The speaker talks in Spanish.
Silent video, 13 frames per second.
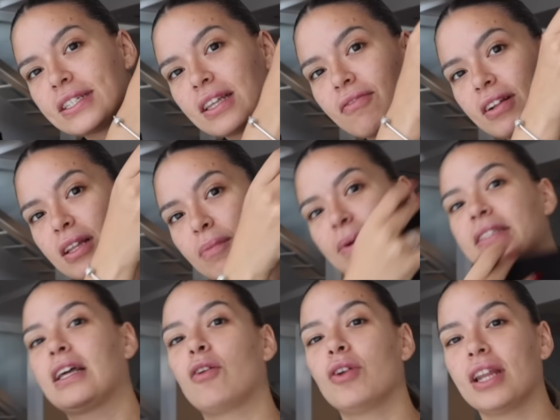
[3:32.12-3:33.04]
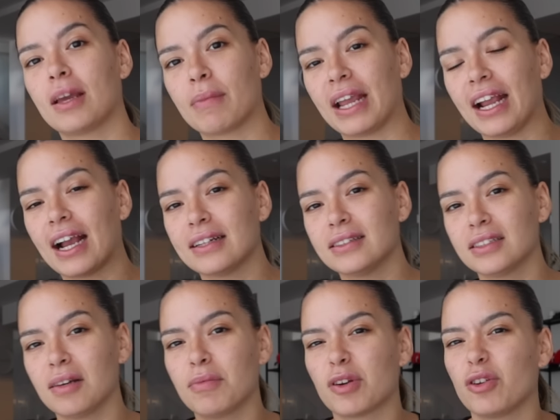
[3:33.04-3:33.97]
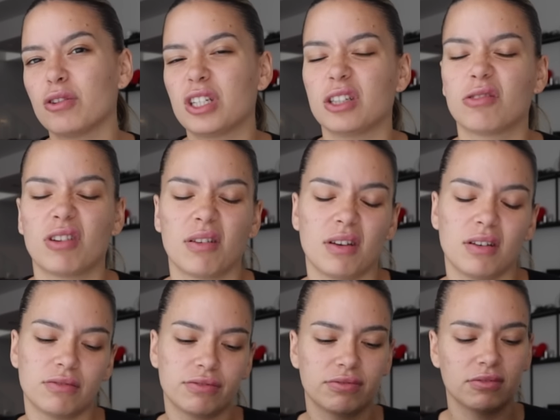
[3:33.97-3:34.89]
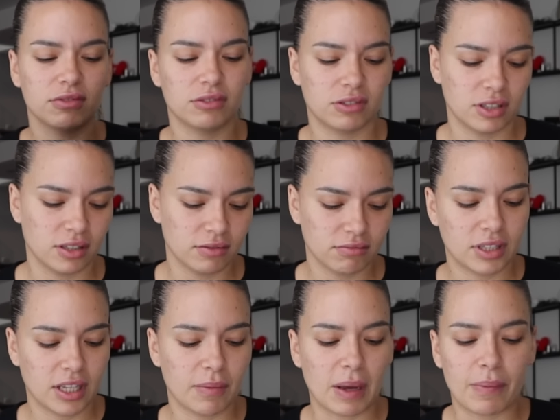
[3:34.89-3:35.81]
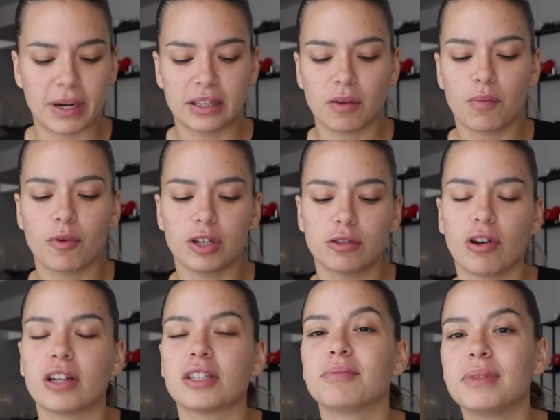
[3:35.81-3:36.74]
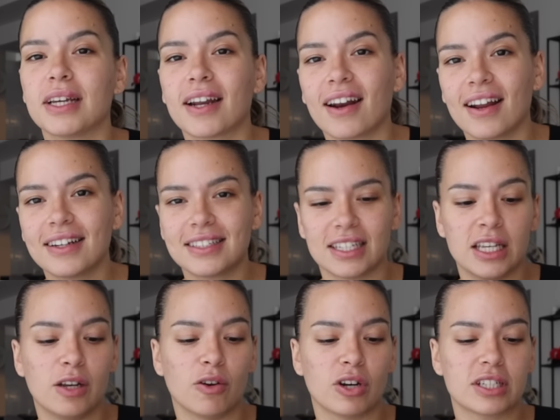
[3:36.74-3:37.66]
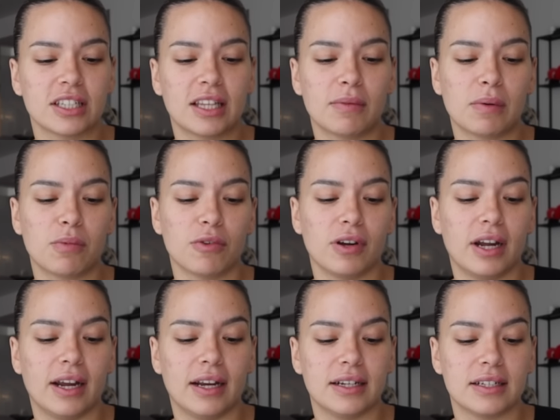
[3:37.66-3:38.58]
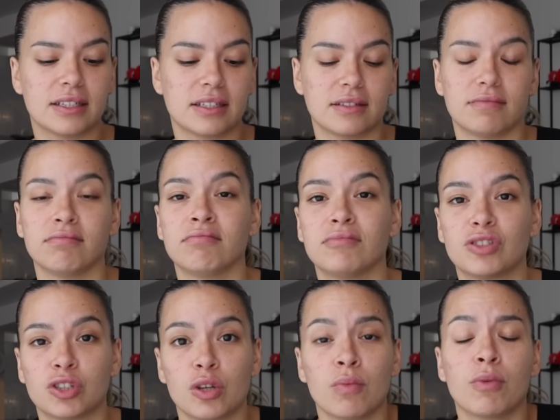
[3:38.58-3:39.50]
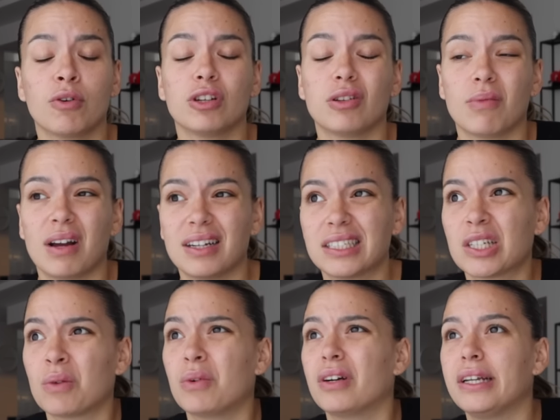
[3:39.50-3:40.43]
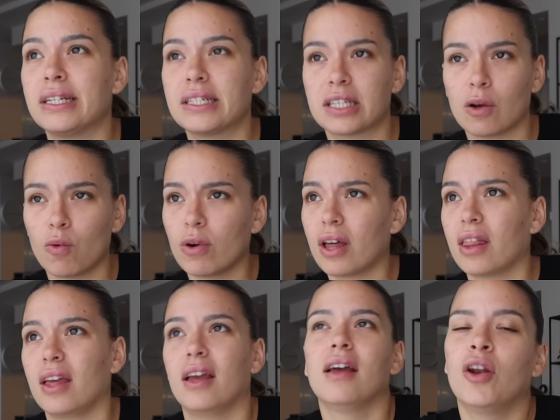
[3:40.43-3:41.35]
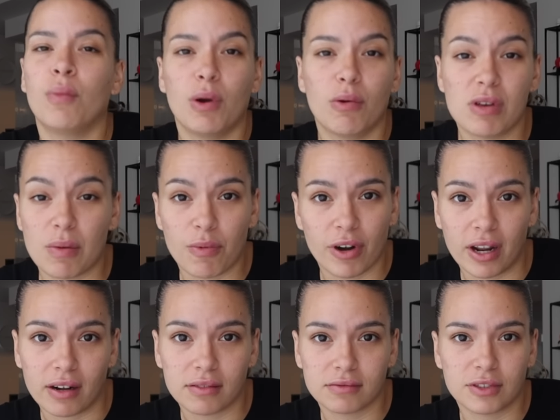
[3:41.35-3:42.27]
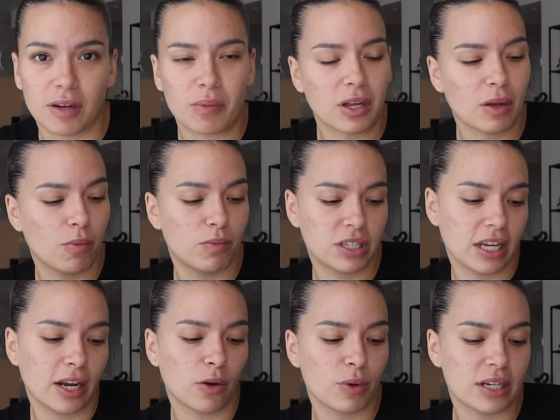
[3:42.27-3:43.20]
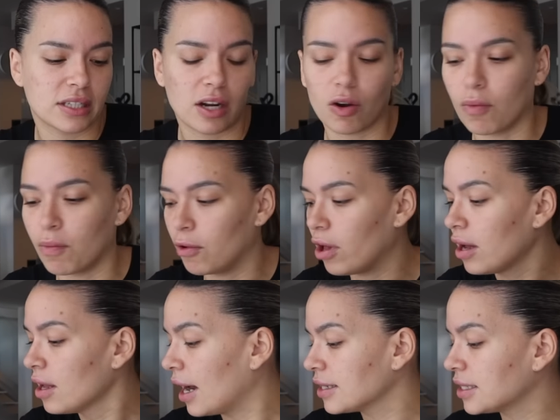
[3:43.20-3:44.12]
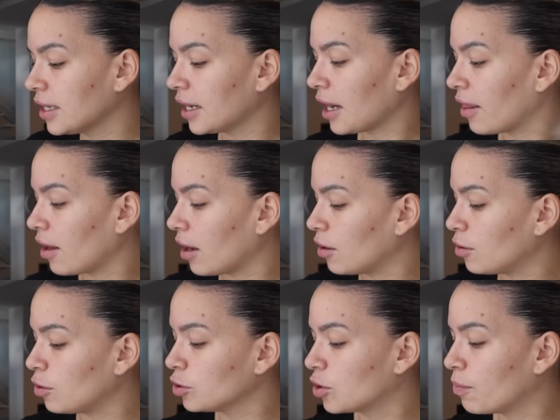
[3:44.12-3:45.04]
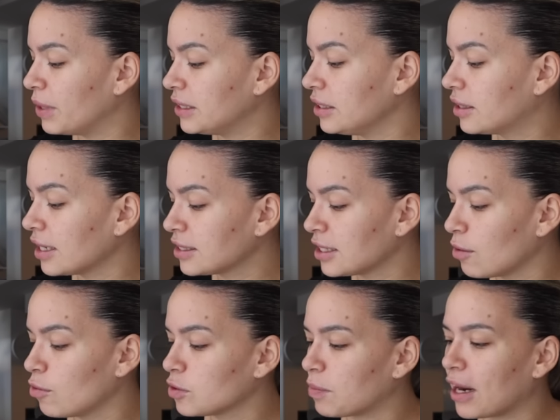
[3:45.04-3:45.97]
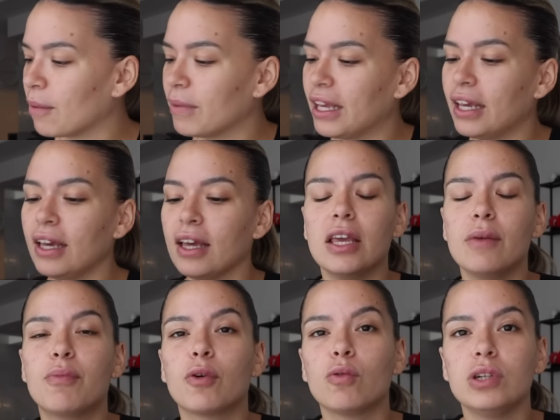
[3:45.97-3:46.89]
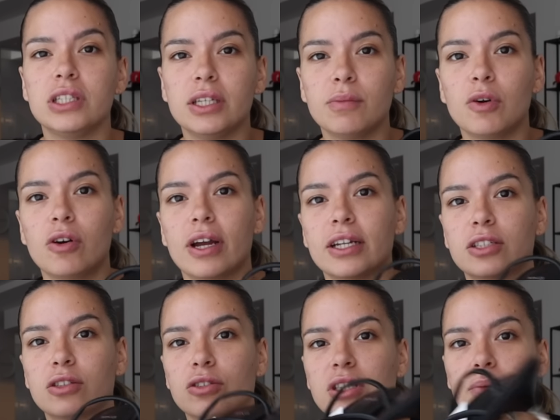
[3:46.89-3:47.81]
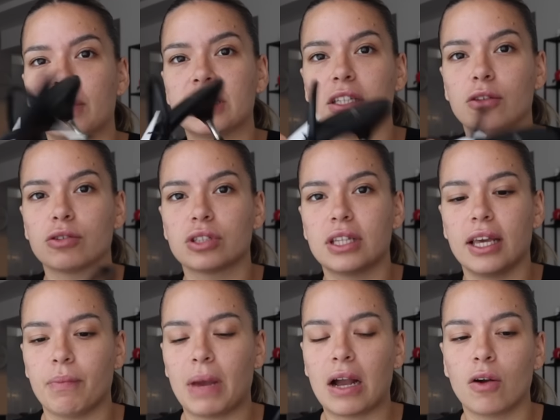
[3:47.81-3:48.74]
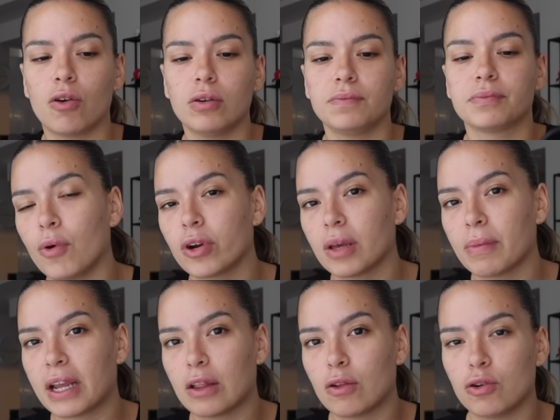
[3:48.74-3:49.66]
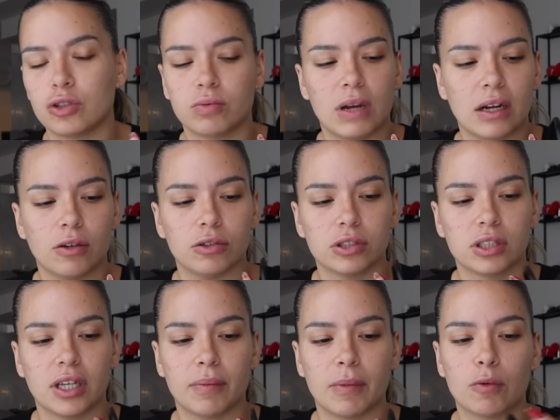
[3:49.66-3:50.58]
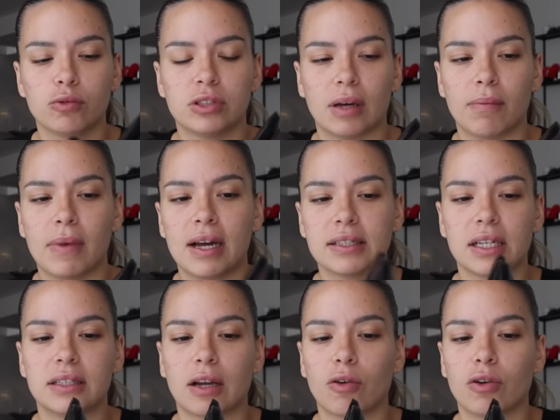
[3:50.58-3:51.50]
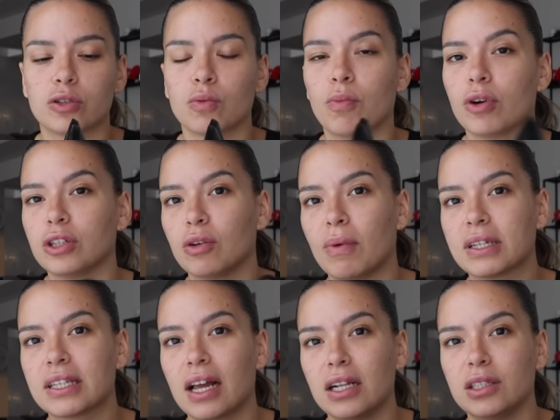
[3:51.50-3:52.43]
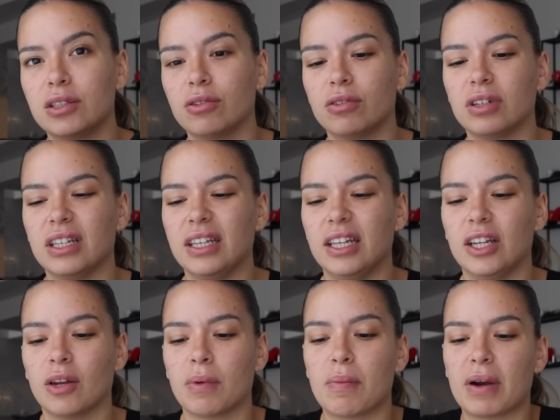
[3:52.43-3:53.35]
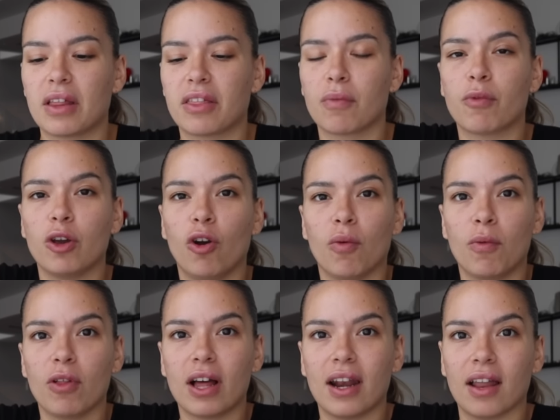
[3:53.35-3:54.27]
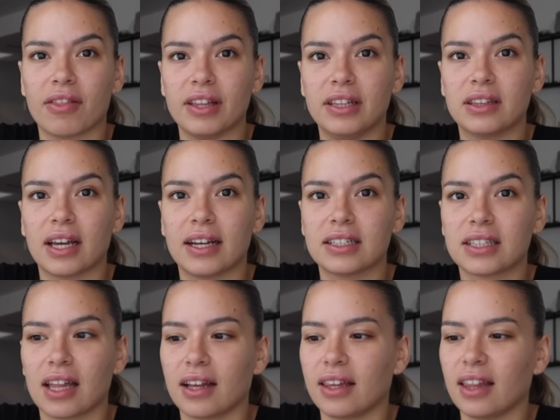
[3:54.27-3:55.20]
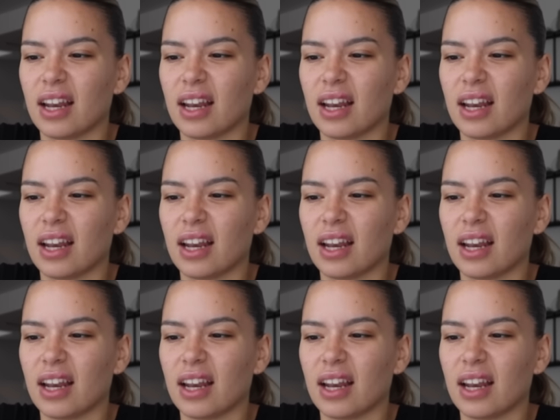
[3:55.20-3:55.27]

esta falda pantalón que me encanta, pero yo siento que, no sé, que me aprieta un poquito las piernas y con ese tema pues mm, soy un poquito más como insegura de no me lo voy a poner, o sea, porque sé que no voy a estar cómoda. Así que nada, otros 23 euros para mí. Y por último, estos zapatitos de mango, porque me quedo los blancos, que me gustan más, el tacón es un poquito más alto y no me parece muy cómoda la cinta esta de aquí